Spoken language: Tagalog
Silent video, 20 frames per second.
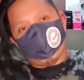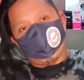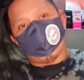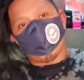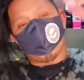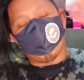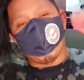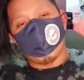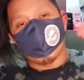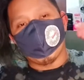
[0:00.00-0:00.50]

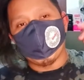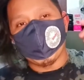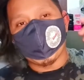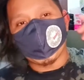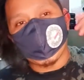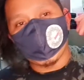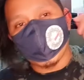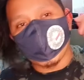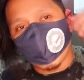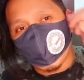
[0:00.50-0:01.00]
sigurado
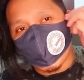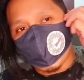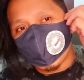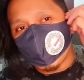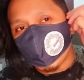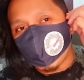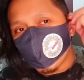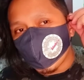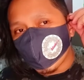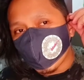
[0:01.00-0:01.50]
matatanggal
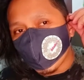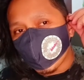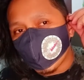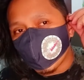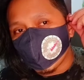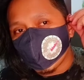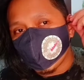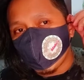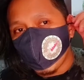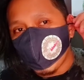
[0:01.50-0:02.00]
din siya.
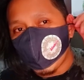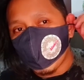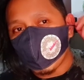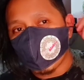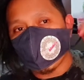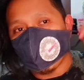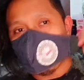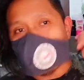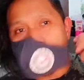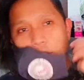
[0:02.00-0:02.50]
Yan.
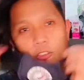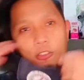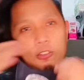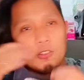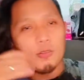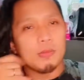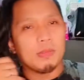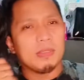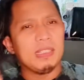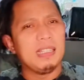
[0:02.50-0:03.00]
Yun
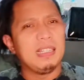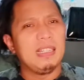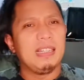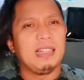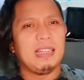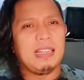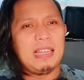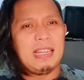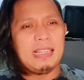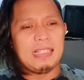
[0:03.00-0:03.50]
yung
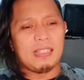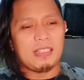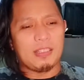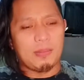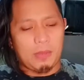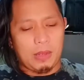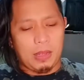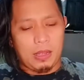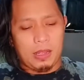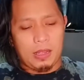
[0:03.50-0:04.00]
isa sa
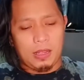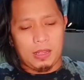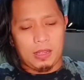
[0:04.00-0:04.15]
mga